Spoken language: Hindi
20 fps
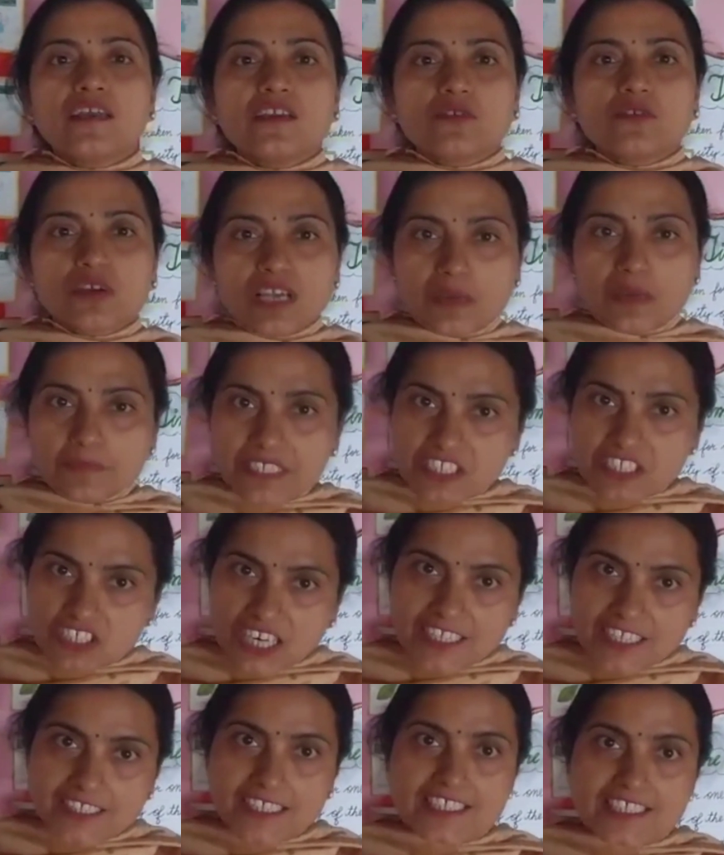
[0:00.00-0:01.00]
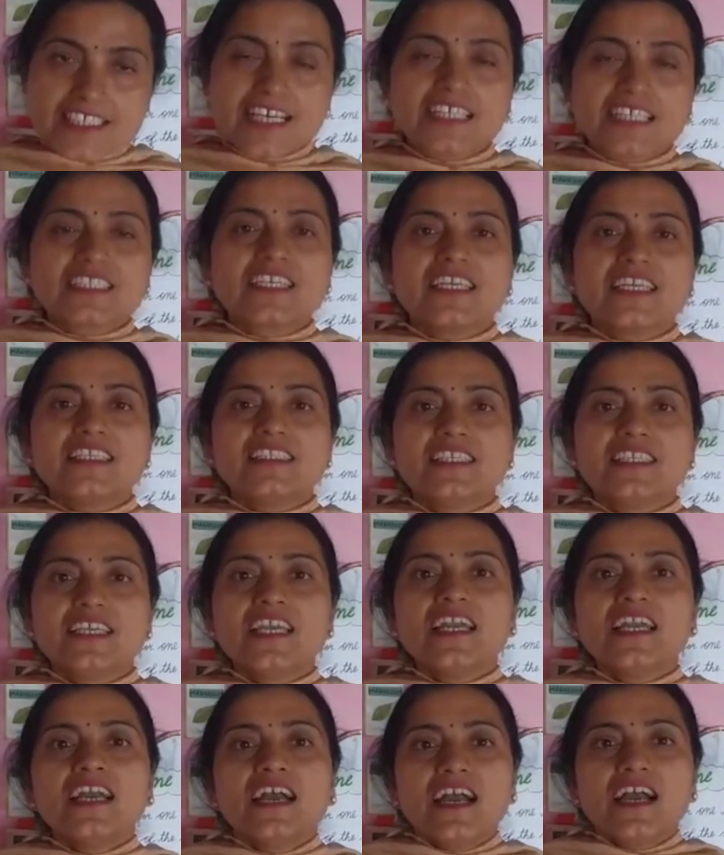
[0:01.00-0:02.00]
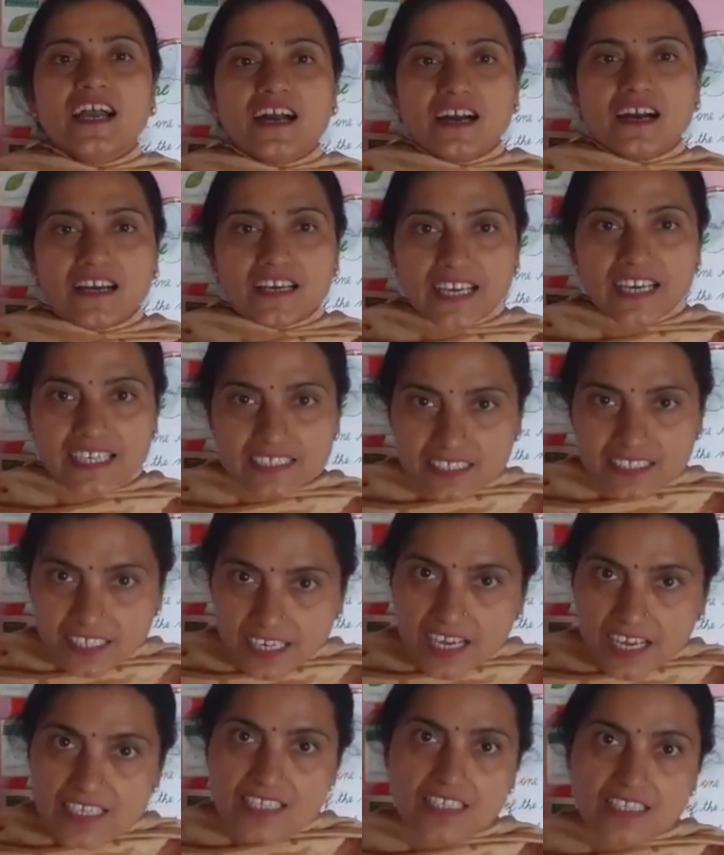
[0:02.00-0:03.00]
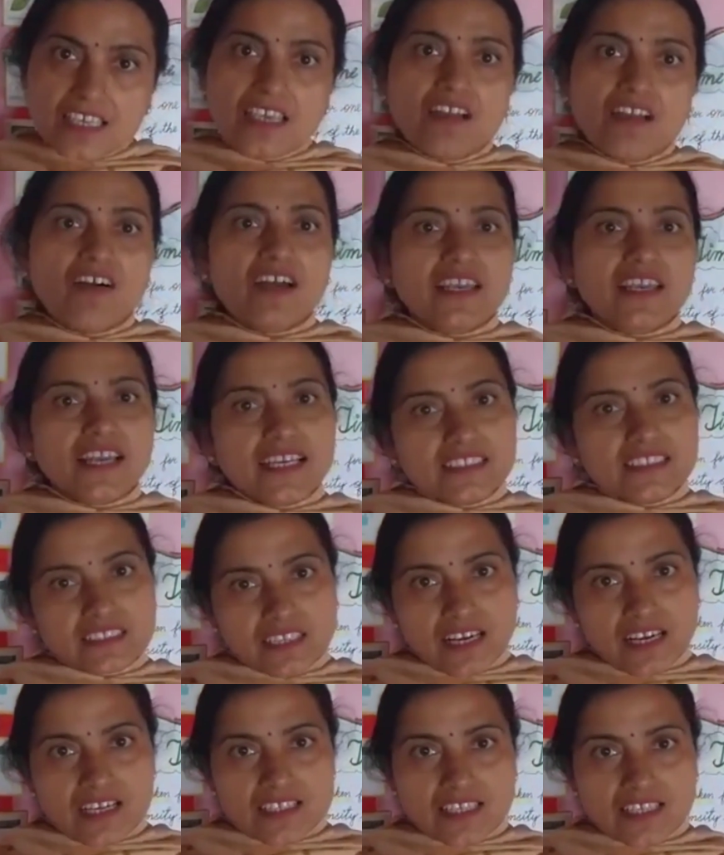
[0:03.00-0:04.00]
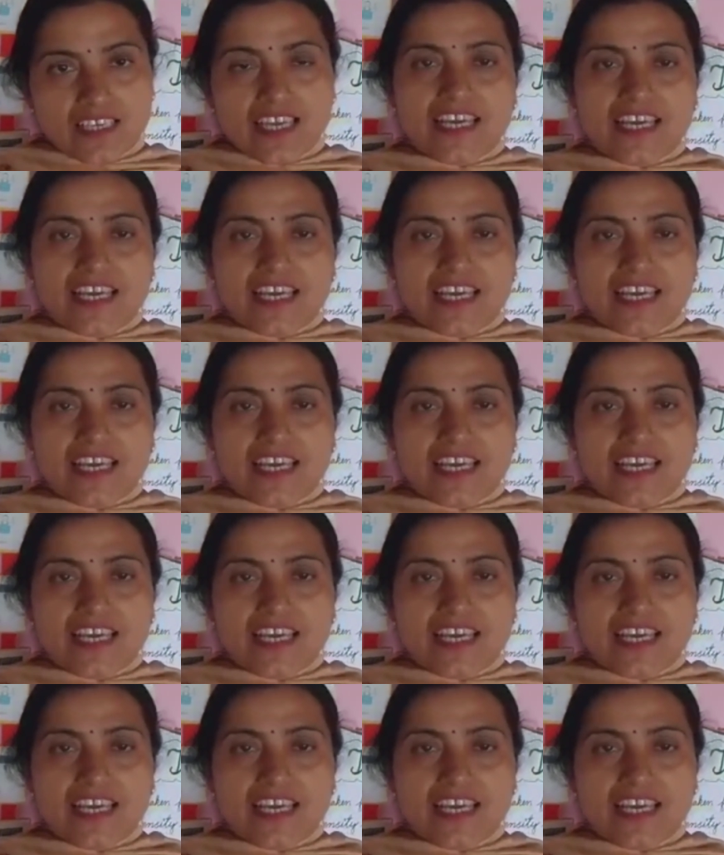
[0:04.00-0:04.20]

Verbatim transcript: इको क्लब इंचार्ज के साथ गई थी एट्थ क्लास की और नाइन्थ क्लास की